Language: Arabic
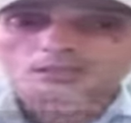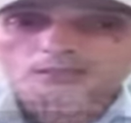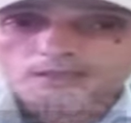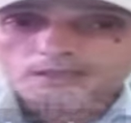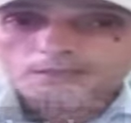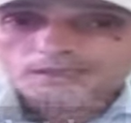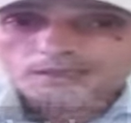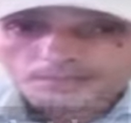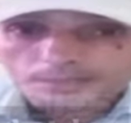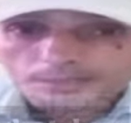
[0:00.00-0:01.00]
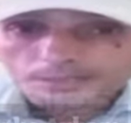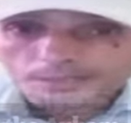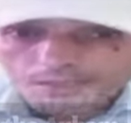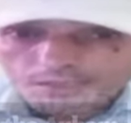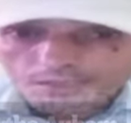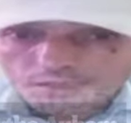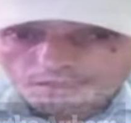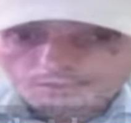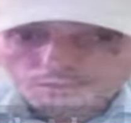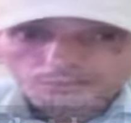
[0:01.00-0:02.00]
المكسي برزق الناس
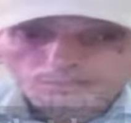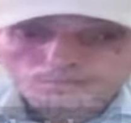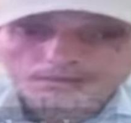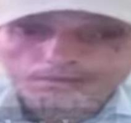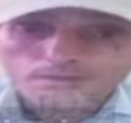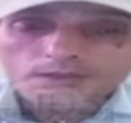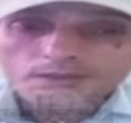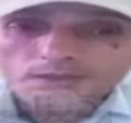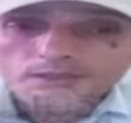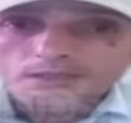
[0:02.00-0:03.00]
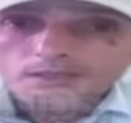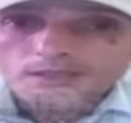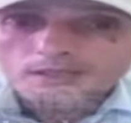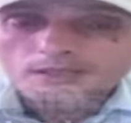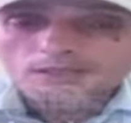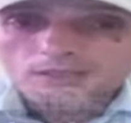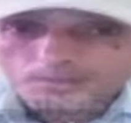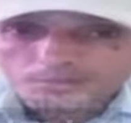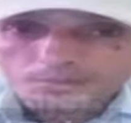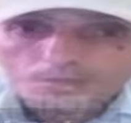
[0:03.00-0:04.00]
عريان كما يقولوا آيات
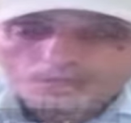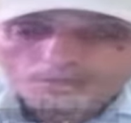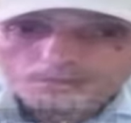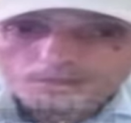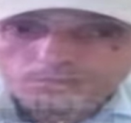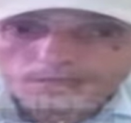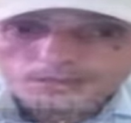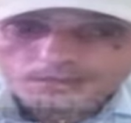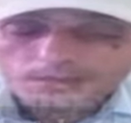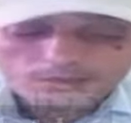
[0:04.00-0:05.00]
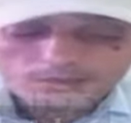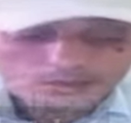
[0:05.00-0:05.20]
الله في روحكم خاوتي العزاز